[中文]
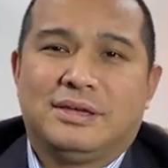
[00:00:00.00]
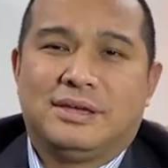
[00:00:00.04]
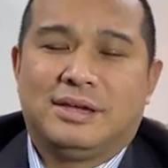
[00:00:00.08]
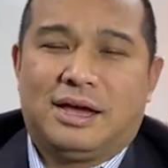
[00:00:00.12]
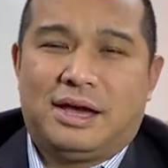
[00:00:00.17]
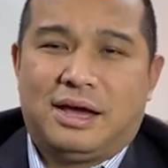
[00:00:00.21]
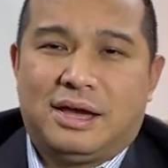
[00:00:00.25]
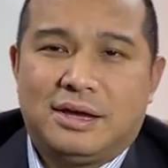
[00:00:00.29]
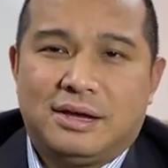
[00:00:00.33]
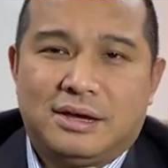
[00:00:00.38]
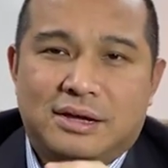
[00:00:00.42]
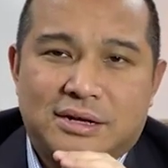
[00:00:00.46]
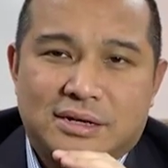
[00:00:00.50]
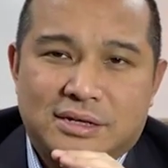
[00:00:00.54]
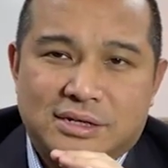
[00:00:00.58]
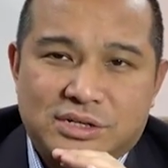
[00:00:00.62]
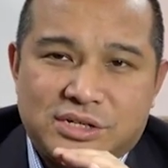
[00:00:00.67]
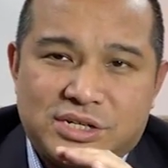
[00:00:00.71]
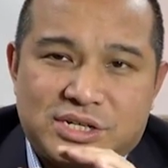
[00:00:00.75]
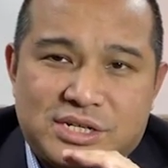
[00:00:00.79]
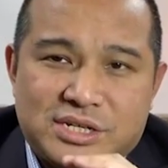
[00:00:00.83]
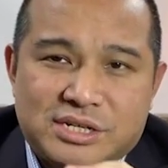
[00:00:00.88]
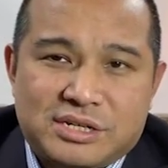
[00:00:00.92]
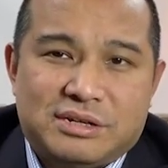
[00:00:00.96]
啊，
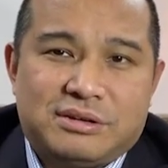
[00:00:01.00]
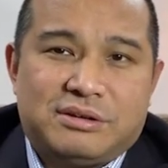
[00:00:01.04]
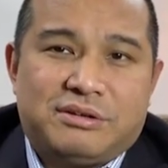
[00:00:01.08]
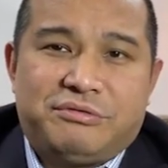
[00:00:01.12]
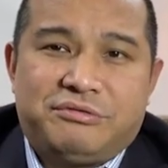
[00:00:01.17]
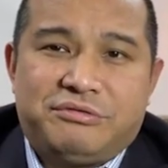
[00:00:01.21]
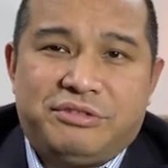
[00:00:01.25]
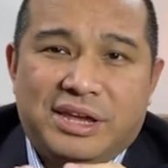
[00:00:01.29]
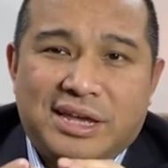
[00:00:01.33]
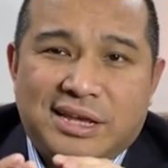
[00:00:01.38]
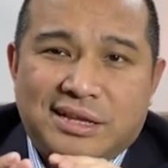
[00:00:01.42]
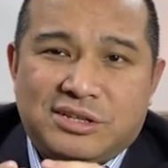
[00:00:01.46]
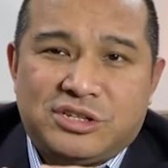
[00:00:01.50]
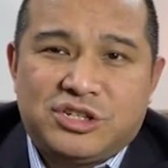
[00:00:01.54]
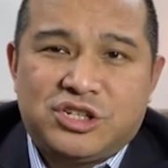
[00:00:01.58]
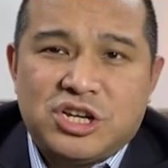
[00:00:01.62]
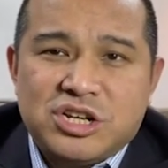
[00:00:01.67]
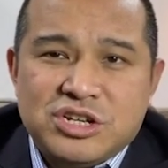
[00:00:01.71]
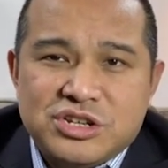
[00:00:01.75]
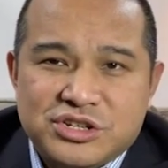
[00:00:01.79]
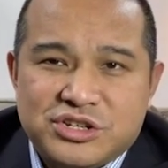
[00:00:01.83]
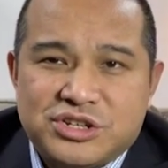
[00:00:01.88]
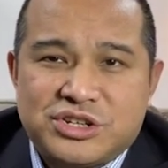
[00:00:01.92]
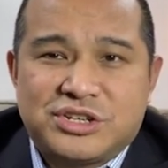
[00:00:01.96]
是非
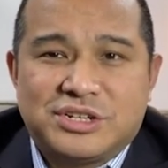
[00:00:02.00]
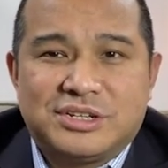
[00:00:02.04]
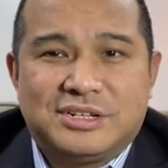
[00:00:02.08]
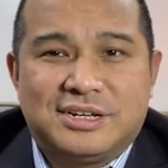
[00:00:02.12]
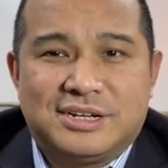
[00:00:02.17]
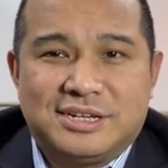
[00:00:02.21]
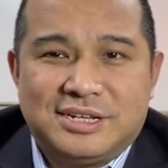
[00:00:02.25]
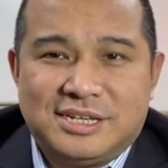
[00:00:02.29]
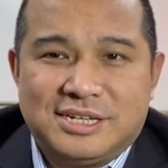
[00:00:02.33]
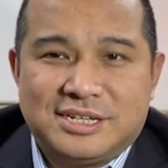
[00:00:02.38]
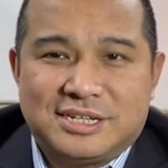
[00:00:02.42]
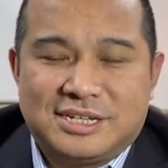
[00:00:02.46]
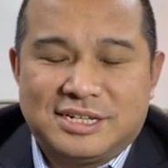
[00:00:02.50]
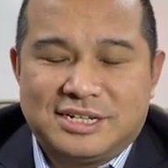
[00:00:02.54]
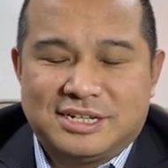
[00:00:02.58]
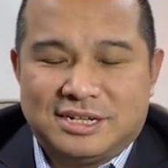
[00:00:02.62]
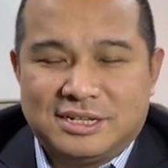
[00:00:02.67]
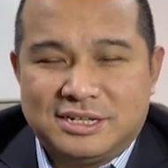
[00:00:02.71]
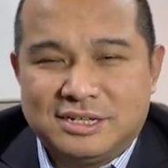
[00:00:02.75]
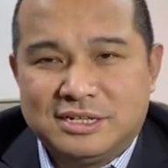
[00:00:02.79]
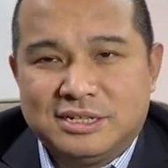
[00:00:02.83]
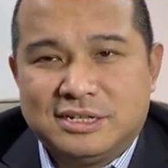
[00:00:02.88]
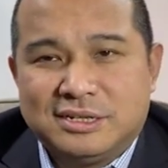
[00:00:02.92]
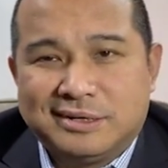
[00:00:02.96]
正式的一
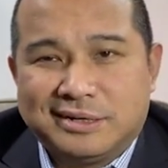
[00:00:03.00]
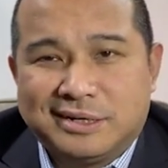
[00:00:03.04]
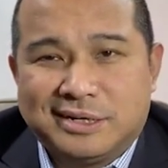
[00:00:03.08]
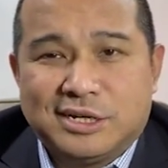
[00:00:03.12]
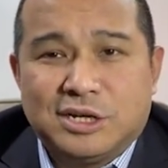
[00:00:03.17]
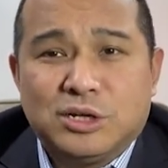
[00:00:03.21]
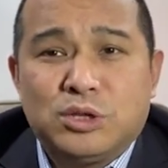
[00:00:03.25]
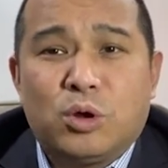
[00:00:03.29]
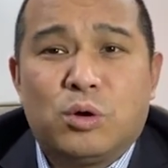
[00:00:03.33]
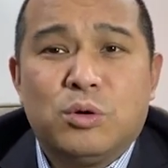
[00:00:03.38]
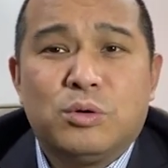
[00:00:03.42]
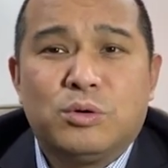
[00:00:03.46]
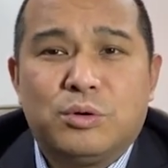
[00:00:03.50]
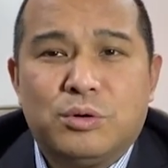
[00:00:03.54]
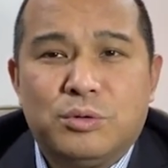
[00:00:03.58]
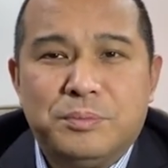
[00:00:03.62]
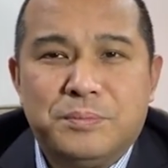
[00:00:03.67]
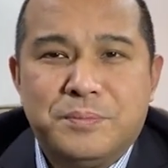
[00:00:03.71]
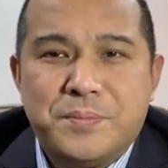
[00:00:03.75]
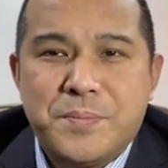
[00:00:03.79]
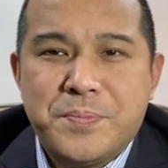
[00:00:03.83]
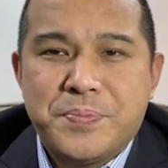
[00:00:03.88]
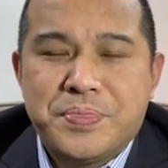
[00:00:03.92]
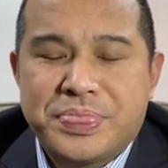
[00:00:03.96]
个合同
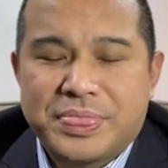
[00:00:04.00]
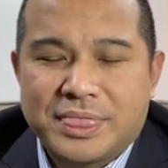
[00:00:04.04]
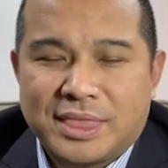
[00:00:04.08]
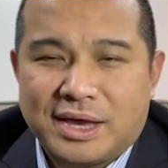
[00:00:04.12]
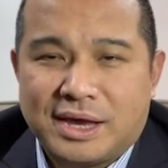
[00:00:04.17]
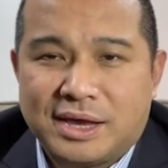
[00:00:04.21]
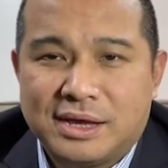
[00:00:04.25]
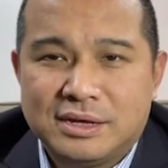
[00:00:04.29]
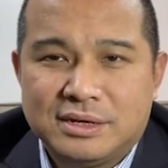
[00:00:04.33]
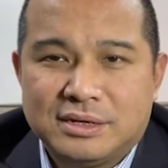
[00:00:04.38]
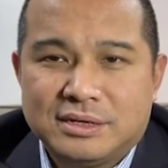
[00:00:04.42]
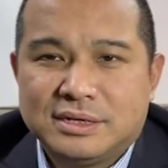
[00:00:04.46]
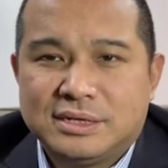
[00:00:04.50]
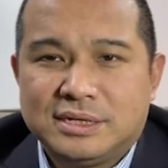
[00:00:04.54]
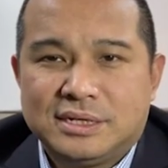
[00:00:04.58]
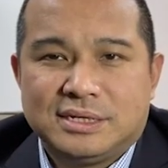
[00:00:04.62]
工啊，